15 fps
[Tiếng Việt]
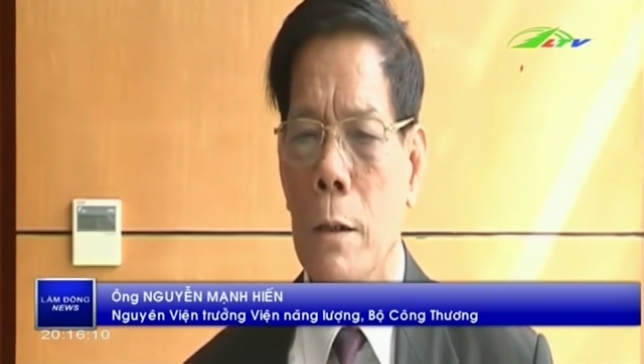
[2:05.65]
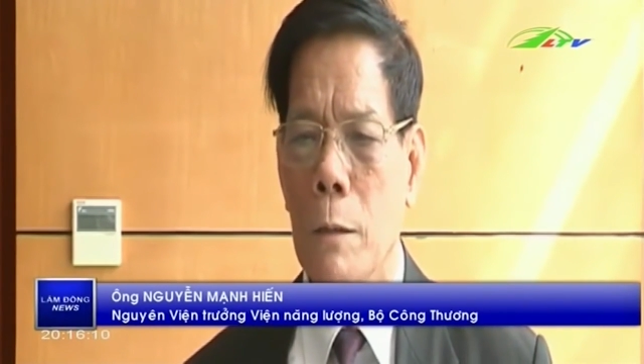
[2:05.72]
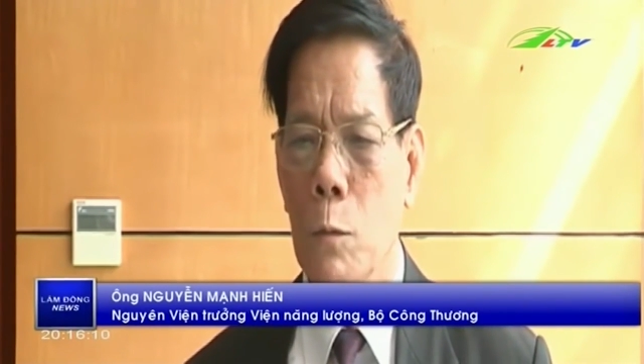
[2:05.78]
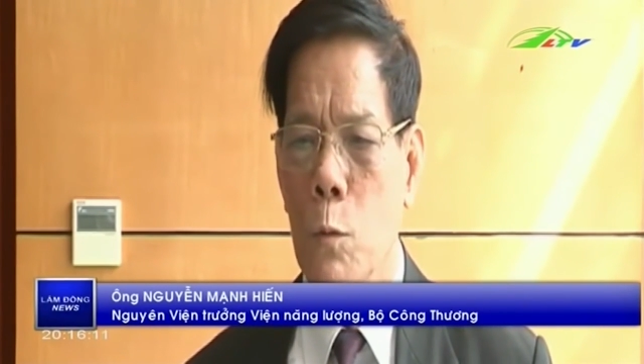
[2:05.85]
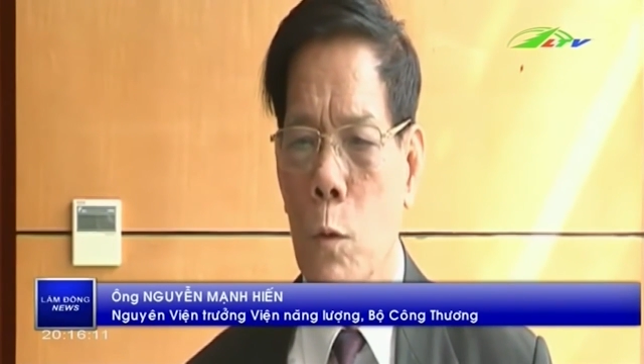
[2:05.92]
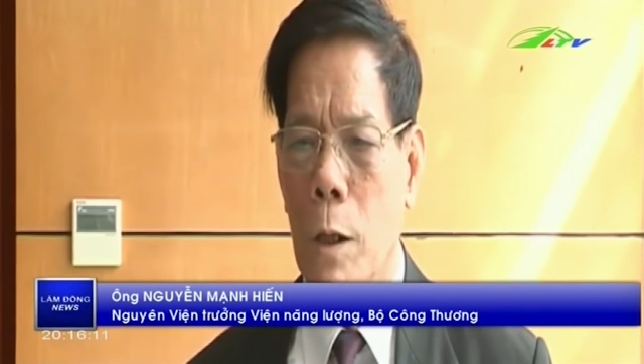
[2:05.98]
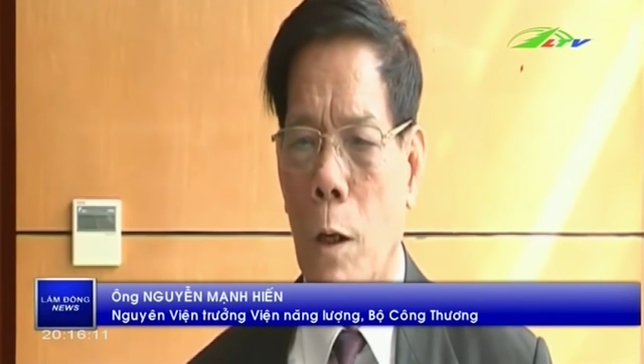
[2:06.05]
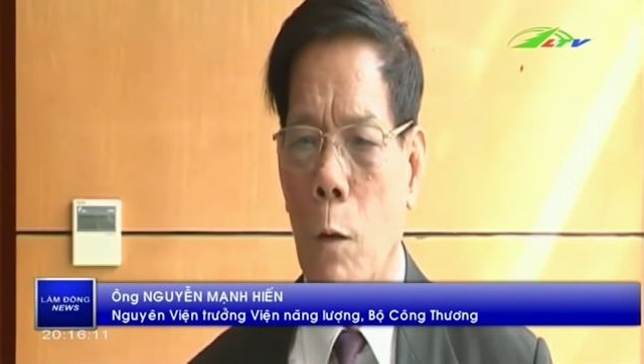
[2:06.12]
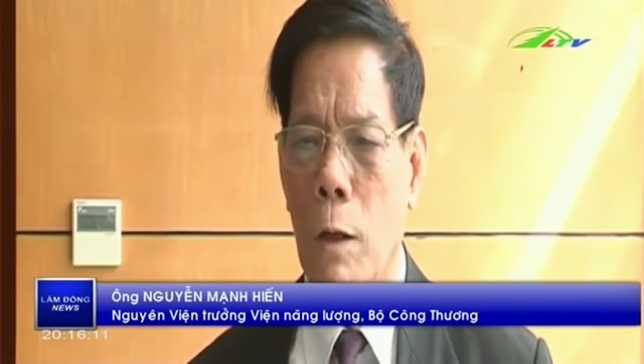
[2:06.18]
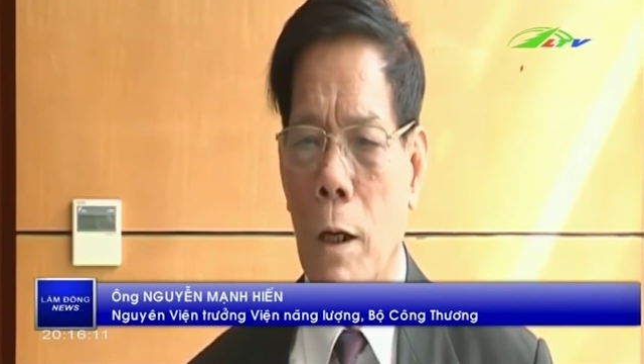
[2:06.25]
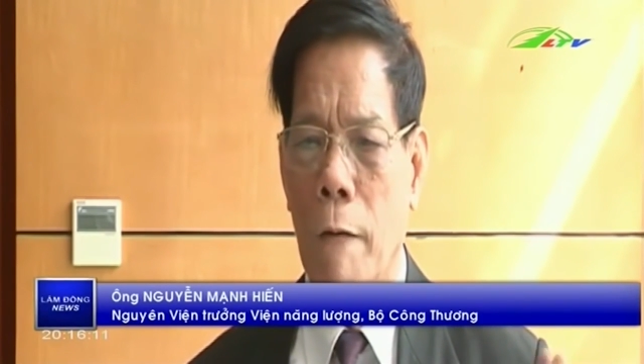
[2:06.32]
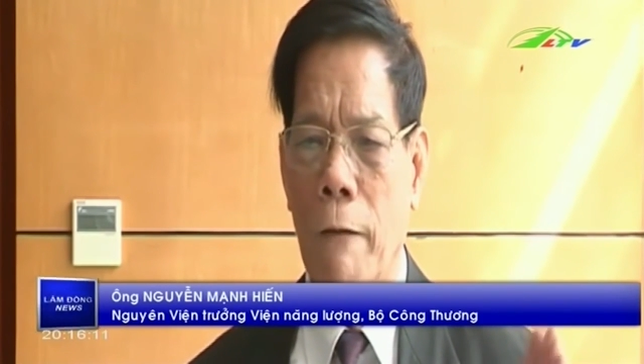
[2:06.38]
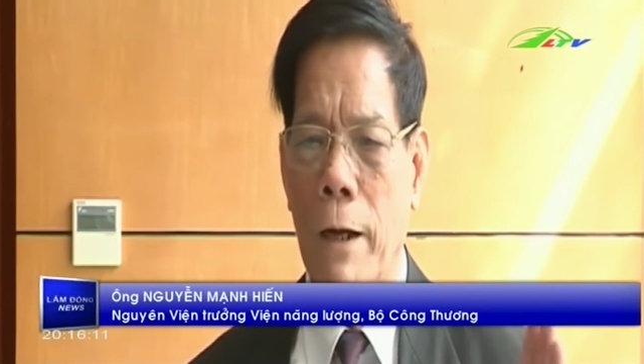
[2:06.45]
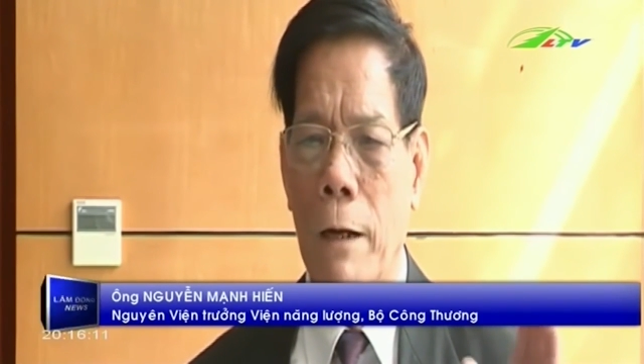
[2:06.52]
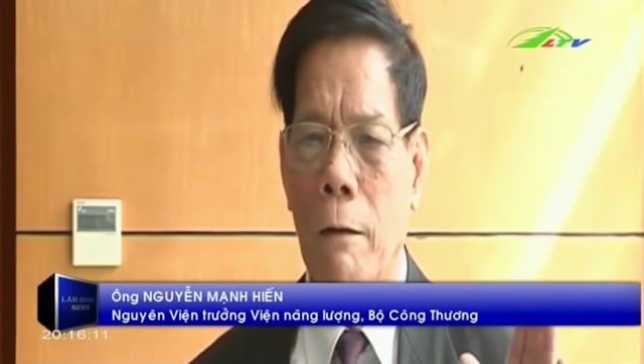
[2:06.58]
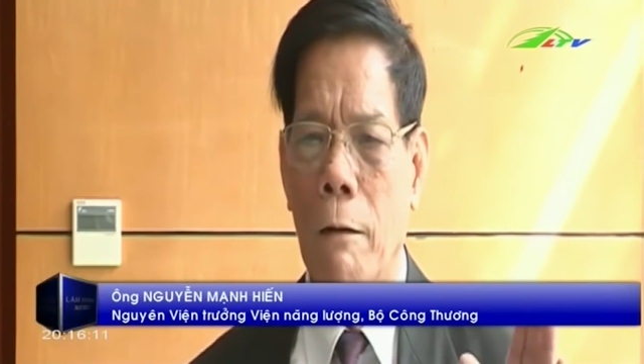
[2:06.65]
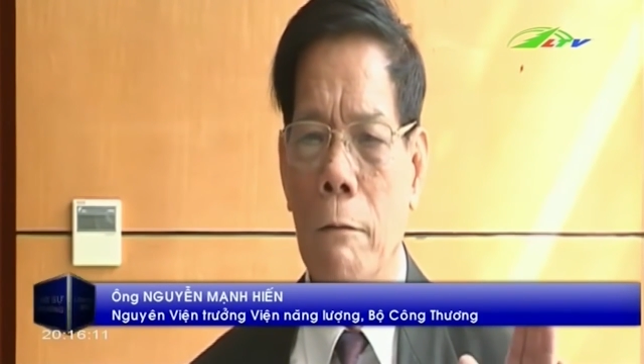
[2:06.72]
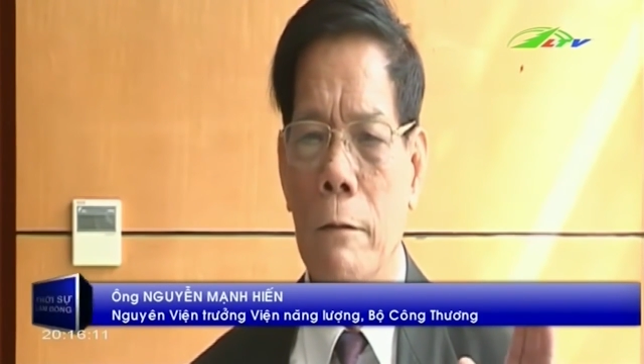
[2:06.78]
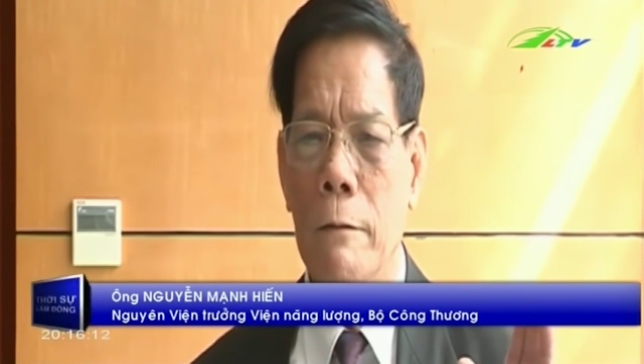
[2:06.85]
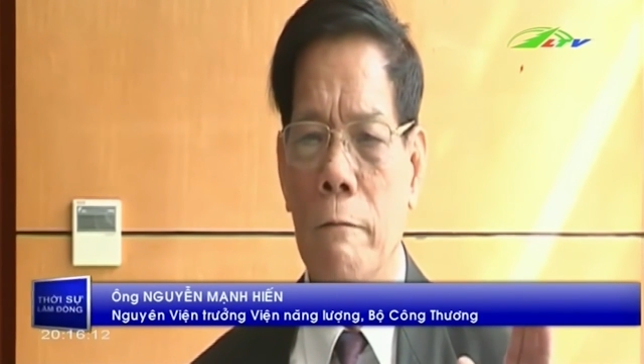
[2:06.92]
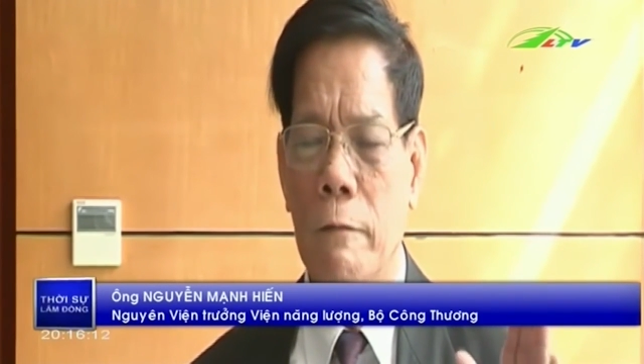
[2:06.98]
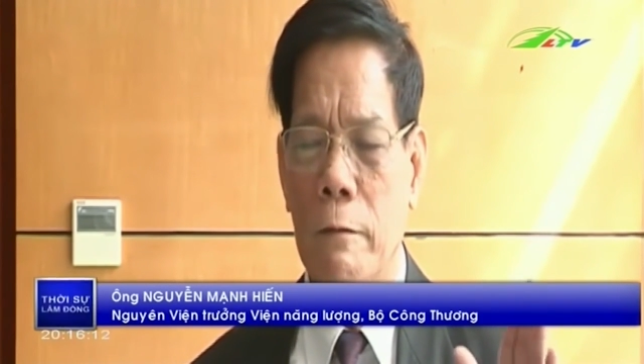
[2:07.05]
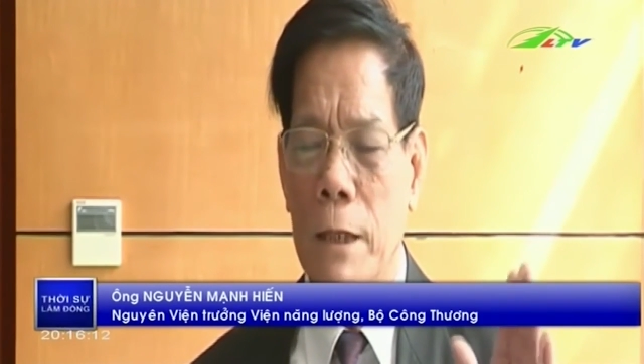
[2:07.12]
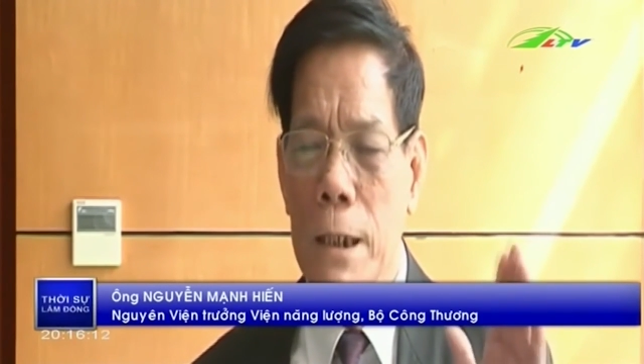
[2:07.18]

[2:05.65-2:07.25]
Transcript: trong nhu cầu là phải nói là